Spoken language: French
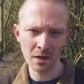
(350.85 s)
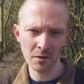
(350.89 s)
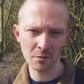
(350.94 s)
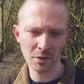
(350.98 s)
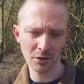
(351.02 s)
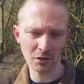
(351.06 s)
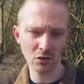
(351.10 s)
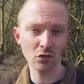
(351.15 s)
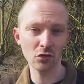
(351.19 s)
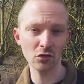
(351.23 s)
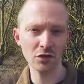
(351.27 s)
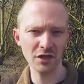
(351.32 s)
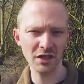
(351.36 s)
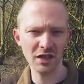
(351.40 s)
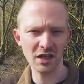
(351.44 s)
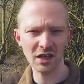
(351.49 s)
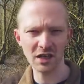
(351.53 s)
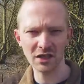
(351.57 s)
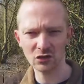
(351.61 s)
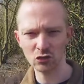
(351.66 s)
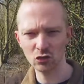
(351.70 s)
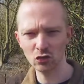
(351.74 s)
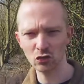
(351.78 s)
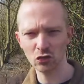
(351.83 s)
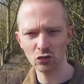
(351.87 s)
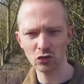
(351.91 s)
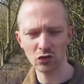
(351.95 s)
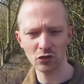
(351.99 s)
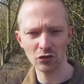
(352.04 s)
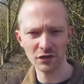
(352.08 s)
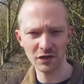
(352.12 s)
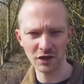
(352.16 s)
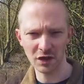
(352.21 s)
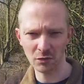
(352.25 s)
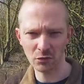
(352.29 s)
parce que le ciel a toujours
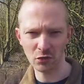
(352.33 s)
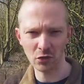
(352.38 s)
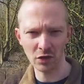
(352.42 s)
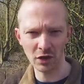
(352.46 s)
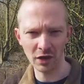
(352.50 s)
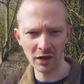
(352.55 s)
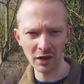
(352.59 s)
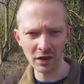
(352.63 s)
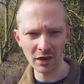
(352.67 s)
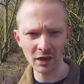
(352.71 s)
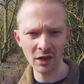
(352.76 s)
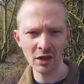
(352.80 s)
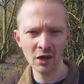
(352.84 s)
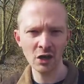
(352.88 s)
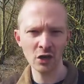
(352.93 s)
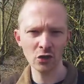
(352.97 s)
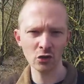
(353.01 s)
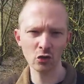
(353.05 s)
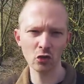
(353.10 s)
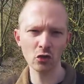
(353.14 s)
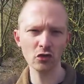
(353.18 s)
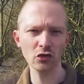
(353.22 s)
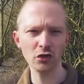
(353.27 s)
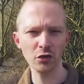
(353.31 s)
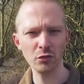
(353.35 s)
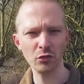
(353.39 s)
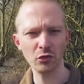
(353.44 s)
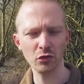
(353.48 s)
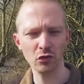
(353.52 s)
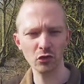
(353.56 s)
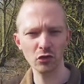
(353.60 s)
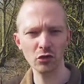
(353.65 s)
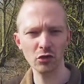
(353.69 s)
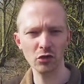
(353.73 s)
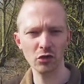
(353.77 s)
tendance à être plus clair, donc je vais
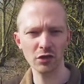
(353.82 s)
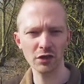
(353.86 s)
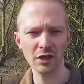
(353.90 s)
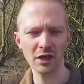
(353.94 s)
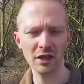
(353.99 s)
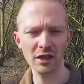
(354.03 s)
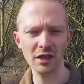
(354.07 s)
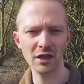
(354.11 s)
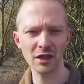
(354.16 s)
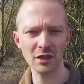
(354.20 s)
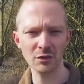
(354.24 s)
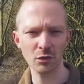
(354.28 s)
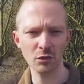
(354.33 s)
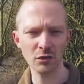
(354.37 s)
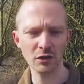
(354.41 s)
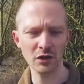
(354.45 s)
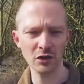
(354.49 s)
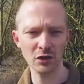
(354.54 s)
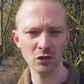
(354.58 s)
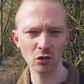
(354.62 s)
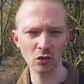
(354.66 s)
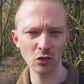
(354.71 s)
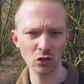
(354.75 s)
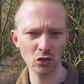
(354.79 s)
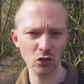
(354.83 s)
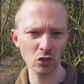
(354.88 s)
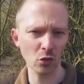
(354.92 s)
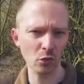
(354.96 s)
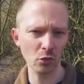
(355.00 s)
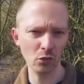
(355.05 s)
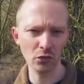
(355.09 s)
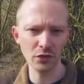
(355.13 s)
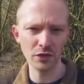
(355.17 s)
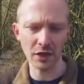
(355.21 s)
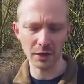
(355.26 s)
plutôt euh, caler l'exposition sur
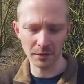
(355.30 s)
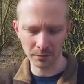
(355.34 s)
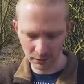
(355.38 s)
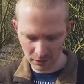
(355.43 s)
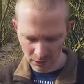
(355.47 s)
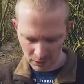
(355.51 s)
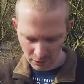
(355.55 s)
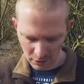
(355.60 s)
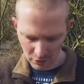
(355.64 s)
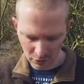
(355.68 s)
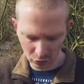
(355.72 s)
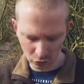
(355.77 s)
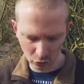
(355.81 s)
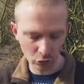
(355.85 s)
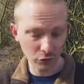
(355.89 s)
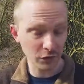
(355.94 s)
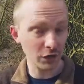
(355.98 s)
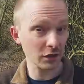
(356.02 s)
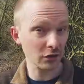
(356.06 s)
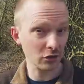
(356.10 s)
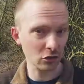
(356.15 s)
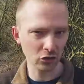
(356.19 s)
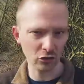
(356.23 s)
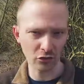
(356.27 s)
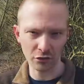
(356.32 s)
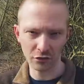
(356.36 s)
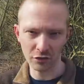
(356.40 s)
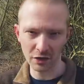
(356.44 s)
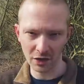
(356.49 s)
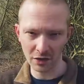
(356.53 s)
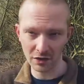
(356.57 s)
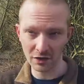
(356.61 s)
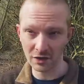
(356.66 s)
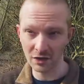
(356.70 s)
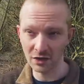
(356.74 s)
plus 1. Donc c'est ce que je vais
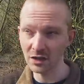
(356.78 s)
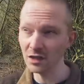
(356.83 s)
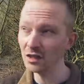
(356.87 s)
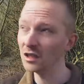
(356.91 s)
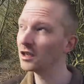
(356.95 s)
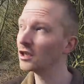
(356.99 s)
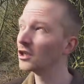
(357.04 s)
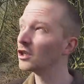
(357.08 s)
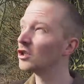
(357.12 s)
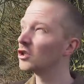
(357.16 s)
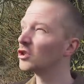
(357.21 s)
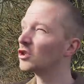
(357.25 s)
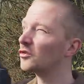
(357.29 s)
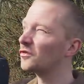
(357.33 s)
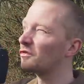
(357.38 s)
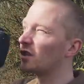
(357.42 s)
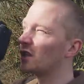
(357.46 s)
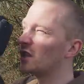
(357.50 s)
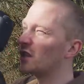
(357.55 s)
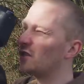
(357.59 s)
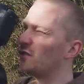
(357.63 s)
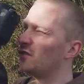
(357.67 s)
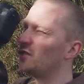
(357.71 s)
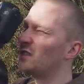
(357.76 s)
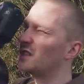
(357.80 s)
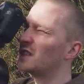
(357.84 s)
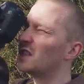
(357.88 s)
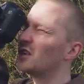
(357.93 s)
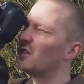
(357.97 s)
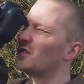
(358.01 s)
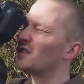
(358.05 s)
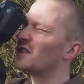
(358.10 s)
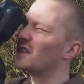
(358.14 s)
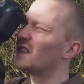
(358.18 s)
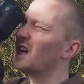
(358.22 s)
faire ici. Je vais viser
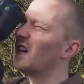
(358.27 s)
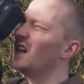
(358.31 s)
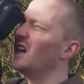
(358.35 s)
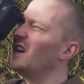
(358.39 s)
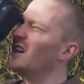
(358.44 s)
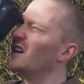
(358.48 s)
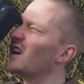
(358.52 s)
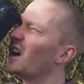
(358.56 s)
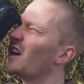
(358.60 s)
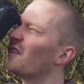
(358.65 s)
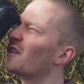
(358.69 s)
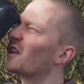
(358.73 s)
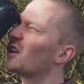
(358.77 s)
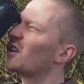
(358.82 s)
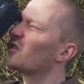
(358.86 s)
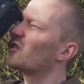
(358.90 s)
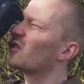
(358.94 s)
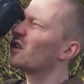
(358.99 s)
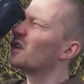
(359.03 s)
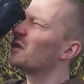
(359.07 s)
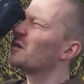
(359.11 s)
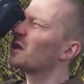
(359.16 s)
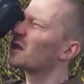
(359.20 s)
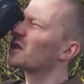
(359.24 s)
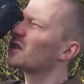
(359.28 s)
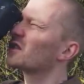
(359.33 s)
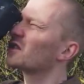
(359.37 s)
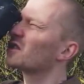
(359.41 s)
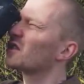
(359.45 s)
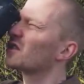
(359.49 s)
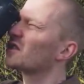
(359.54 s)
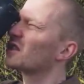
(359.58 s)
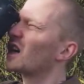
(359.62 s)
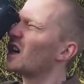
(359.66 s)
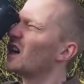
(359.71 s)
le ciel avec le collimateur
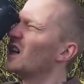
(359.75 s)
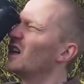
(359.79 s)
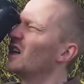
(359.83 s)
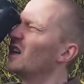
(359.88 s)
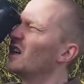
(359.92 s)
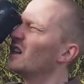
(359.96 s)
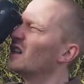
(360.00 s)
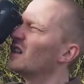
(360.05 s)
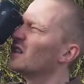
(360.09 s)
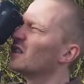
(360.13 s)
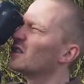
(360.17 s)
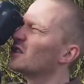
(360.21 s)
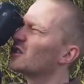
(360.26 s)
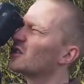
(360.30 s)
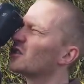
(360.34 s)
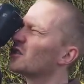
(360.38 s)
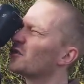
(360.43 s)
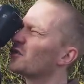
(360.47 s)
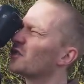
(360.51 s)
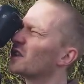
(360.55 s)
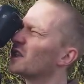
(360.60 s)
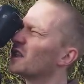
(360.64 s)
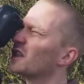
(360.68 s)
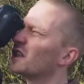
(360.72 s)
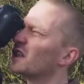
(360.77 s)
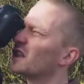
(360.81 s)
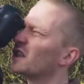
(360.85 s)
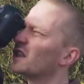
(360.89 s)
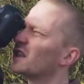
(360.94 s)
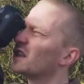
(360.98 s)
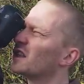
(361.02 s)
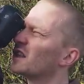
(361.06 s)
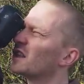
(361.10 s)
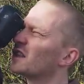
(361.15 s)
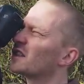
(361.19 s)
central. Je vais
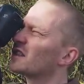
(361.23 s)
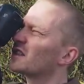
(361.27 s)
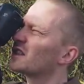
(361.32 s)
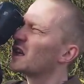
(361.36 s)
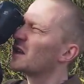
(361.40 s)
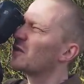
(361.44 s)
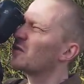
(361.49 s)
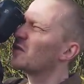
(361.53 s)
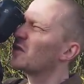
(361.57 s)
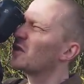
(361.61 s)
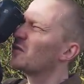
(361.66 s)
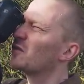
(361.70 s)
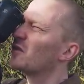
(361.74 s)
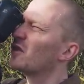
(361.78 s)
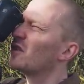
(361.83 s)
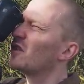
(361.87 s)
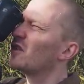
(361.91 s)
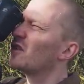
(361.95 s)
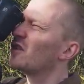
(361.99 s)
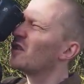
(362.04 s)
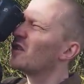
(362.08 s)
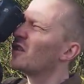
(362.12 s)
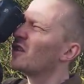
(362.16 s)
simplement